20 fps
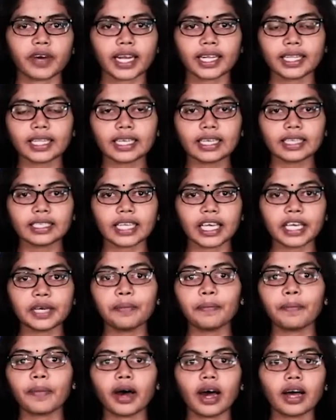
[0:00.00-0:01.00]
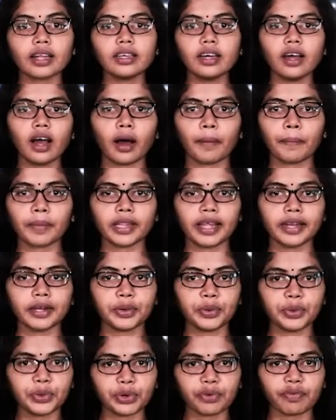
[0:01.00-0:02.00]
வர்த்தகத்தையும்
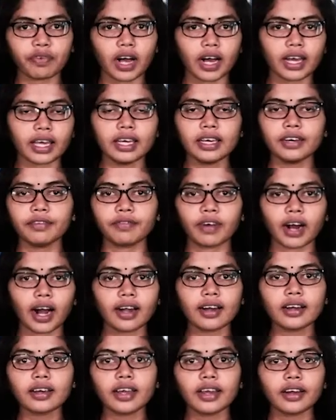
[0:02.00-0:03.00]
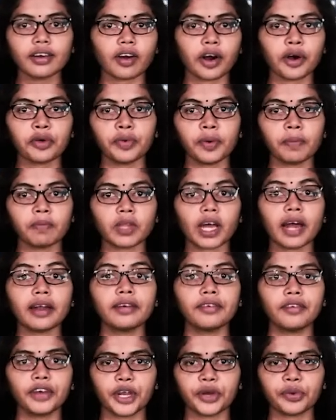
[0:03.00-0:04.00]
பாதுகாப்பதற்கு உருவாக்கிய வாடகை ராணுவம்
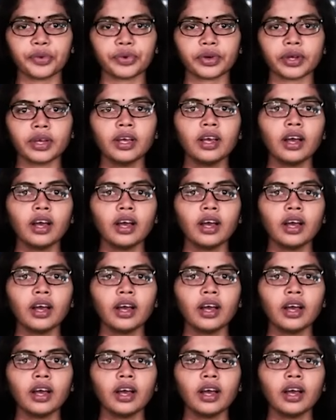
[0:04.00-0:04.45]
தான் ரீடோட்